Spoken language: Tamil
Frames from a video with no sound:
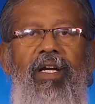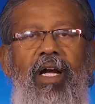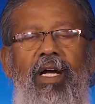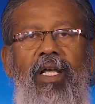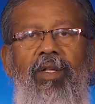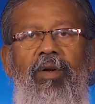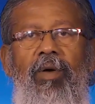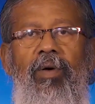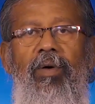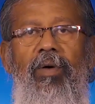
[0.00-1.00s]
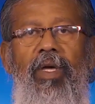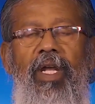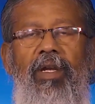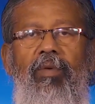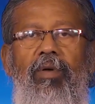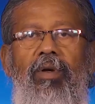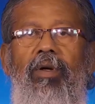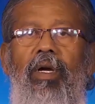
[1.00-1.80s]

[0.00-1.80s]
கண்டதுண்டோ என்று ஒரு